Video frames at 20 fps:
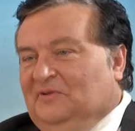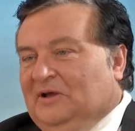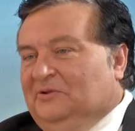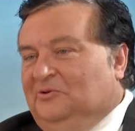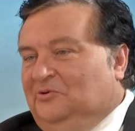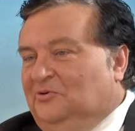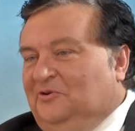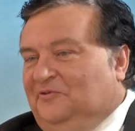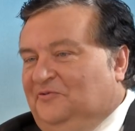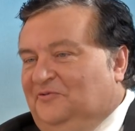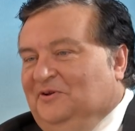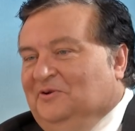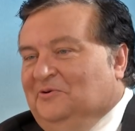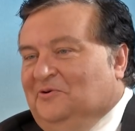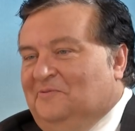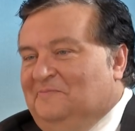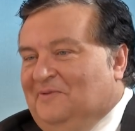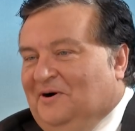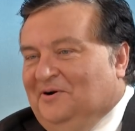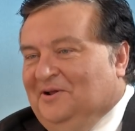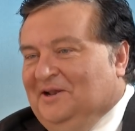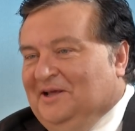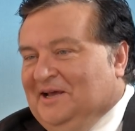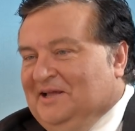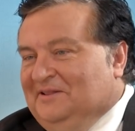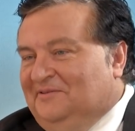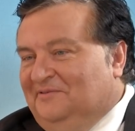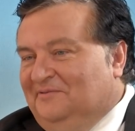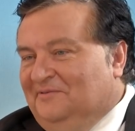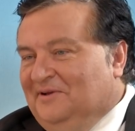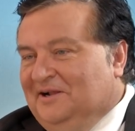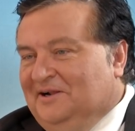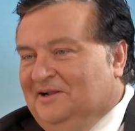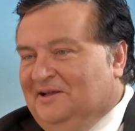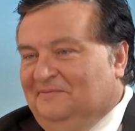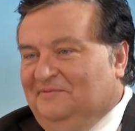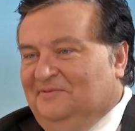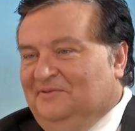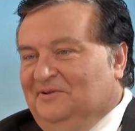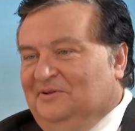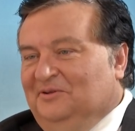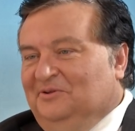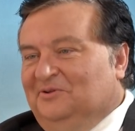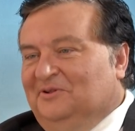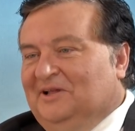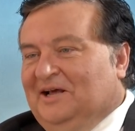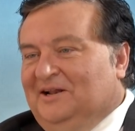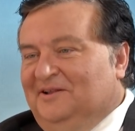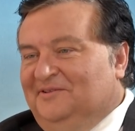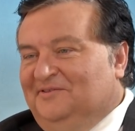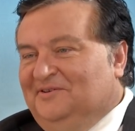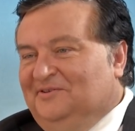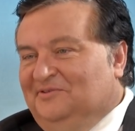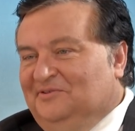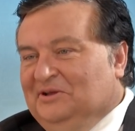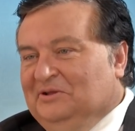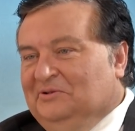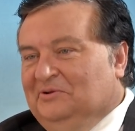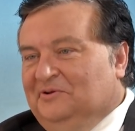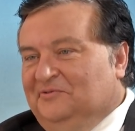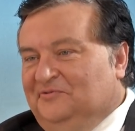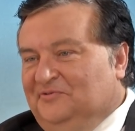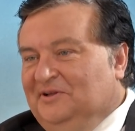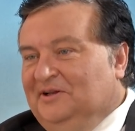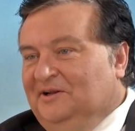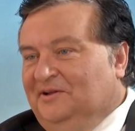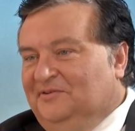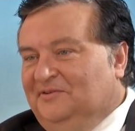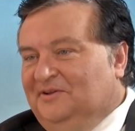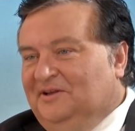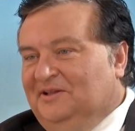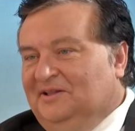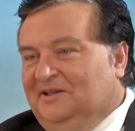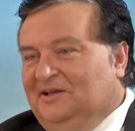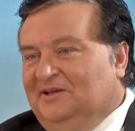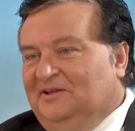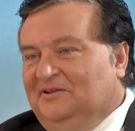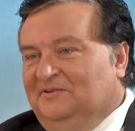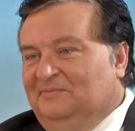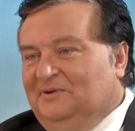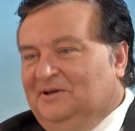natürlich viel rum, auch in der ganzen Welt haben Sie schon alles gesehen oder viel gesehen, denke ich